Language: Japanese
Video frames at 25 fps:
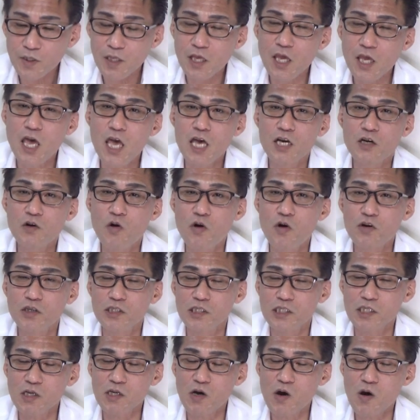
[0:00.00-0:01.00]
えー、国
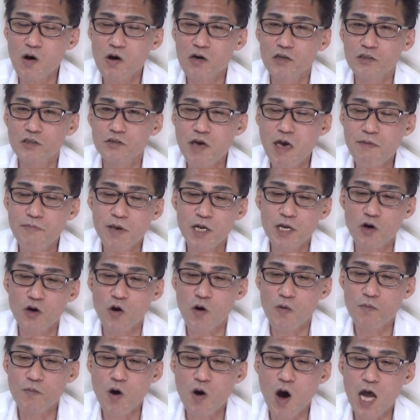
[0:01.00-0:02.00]
葬上
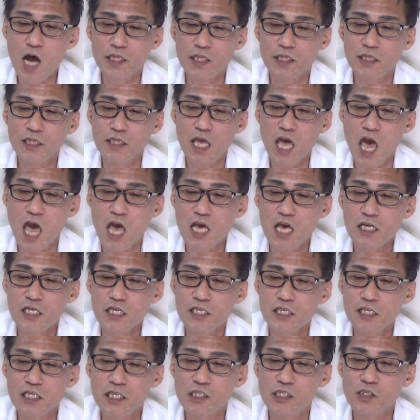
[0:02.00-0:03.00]
メロもあって、
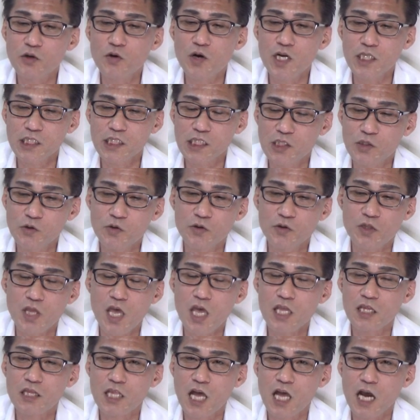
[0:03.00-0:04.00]
忙しそう
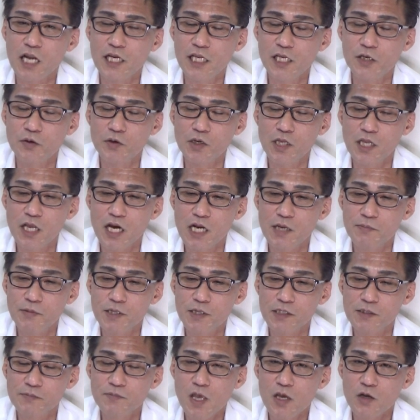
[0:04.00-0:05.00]
で何よりであり
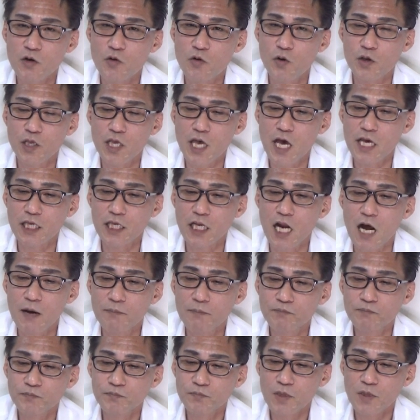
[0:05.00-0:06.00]
ます。小池晃。
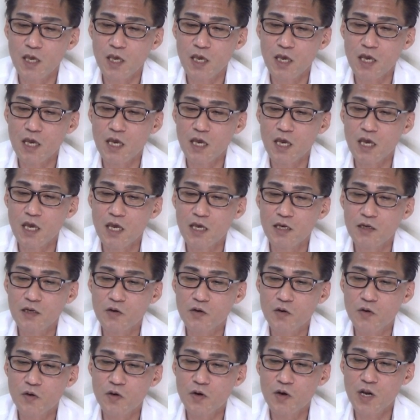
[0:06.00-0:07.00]
えー、
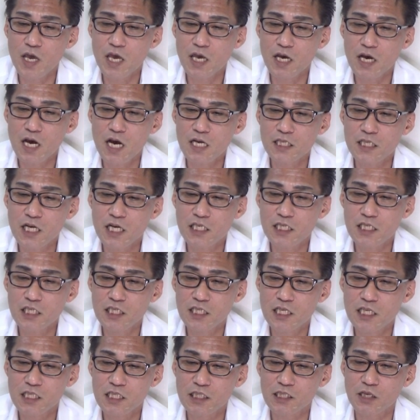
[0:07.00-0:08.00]
これが写
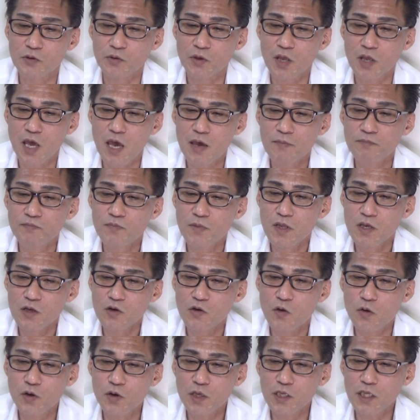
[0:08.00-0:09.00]
真なんですけどね。
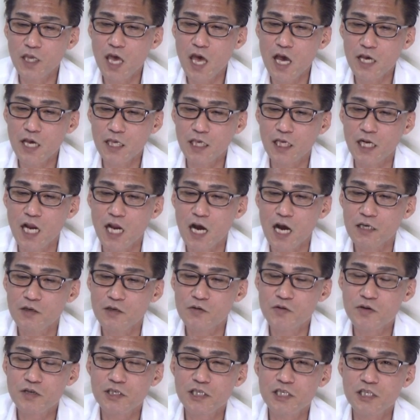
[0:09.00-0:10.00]
小池晃、
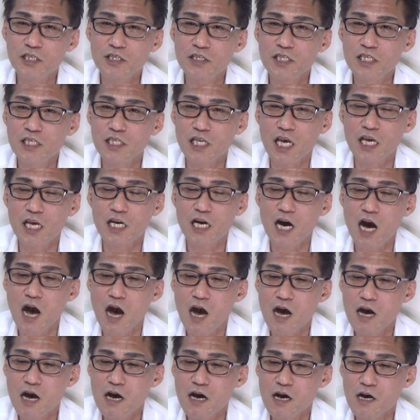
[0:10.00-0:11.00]
62歳
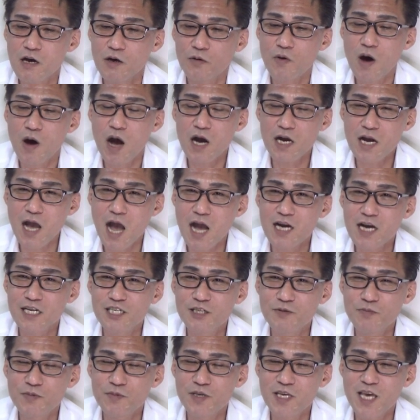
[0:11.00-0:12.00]
が若
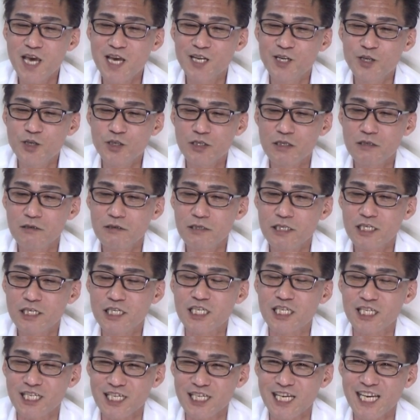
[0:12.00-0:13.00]
く見える不
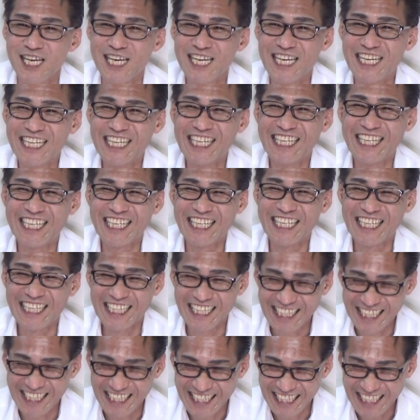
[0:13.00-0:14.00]
思
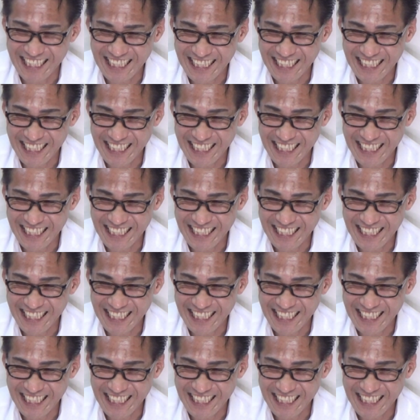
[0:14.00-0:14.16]
議。